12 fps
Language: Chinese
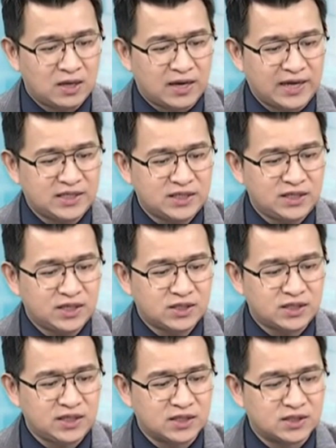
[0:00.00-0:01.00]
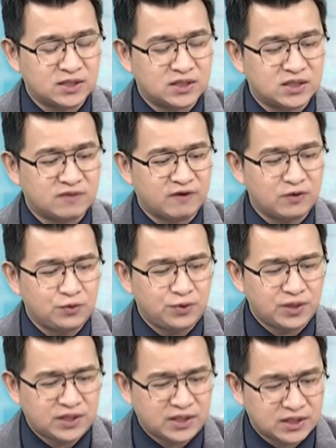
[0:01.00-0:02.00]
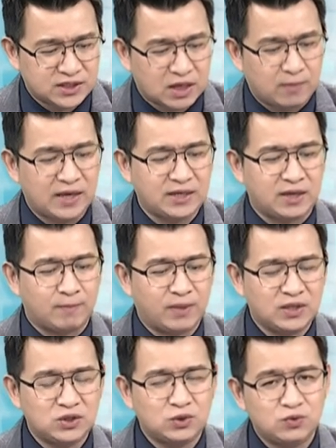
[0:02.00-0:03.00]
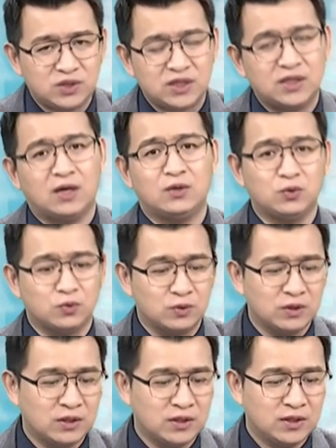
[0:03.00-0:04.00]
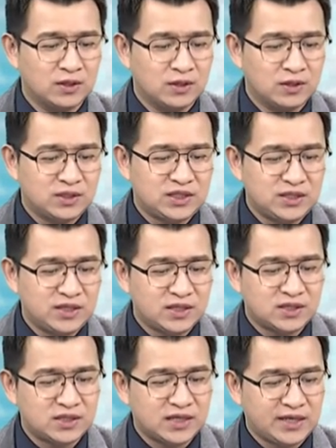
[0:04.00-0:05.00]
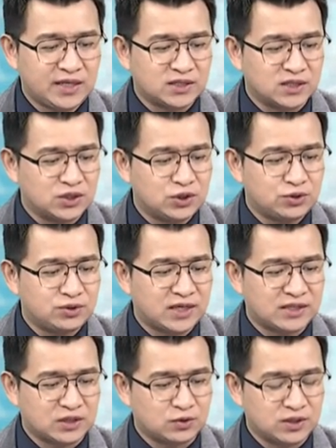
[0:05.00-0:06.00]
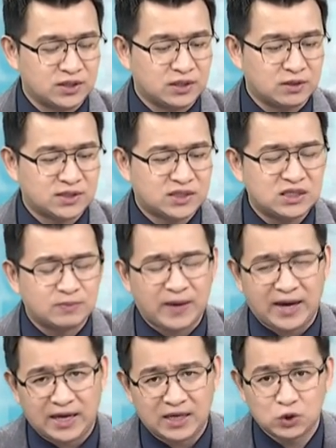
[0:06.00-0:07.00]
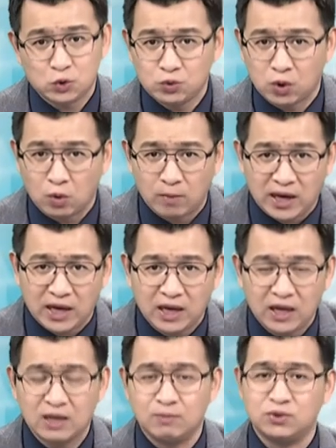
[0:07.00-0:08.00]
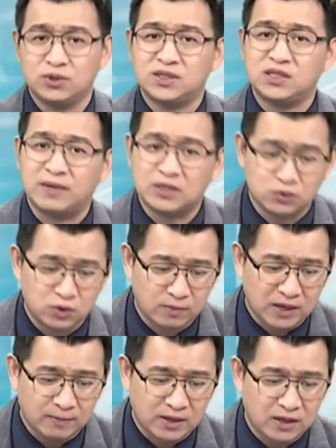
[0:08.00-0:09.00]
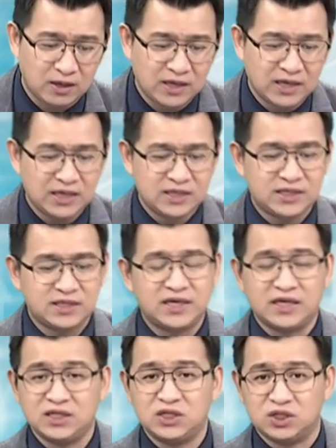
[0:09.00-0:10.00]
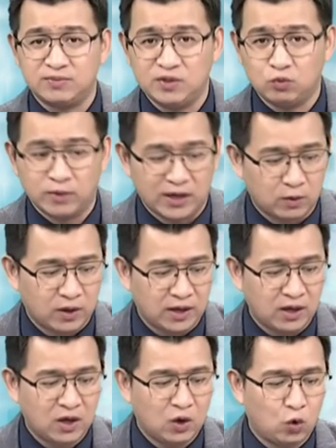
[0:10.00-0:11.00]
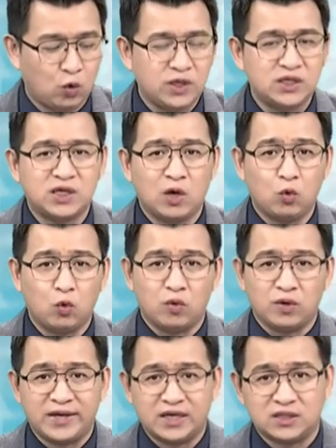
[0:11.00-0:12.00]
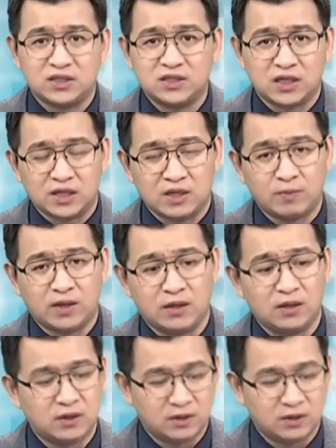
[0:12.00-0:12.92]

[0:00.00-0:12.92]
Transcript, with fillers: 来，今天十一点四十四分，月线早买点喷出新高度。今天身家电子继续大涨创新高，四百出头买，不就四百出头买吗？现在已经直逼五百块，获利超过两只涨停板。